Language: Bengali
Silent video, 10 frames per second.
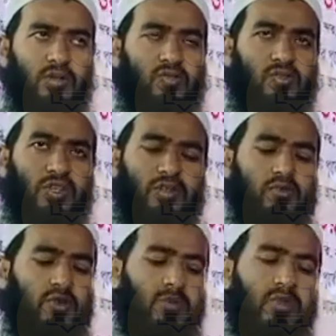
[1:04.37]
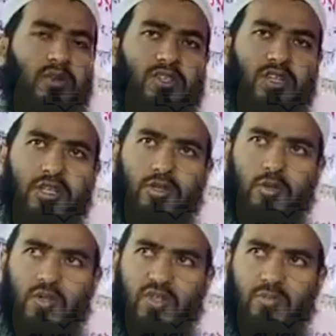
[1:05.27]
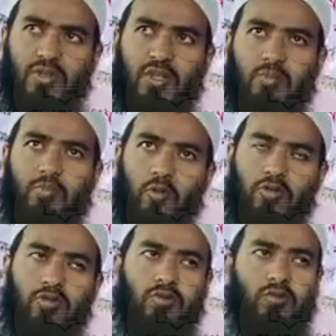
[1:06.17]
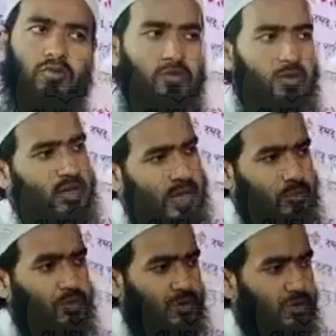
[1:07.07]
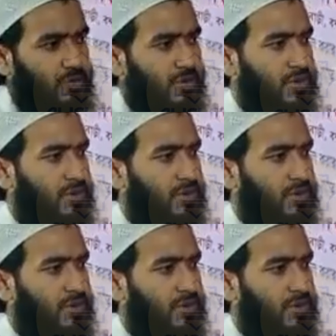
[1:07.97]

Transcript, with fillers: যেদিন রমাদান শেষ হয়ে যাবে তার পরের দিনও এমনই হবে